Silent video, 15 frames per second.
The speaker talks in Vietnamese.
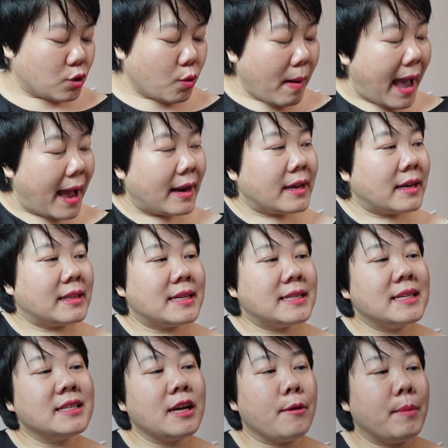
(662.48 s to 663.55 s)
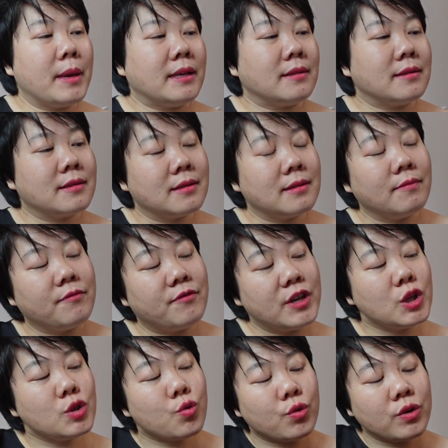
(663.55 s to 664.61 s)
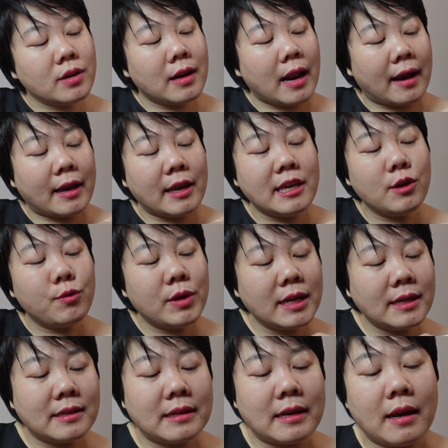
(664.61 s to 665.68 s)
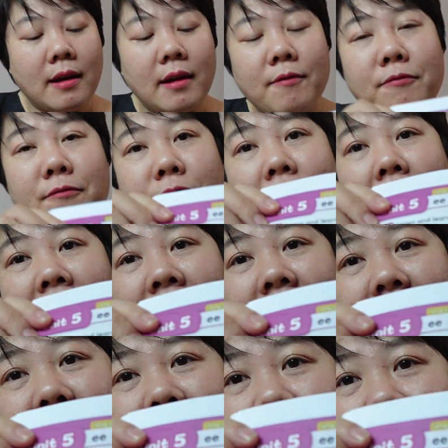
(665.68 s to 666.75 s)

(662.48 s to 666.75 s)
số 3 này người ta sẽ dạy mình Ví dụ như là cái unit 5 ờ, này nhá,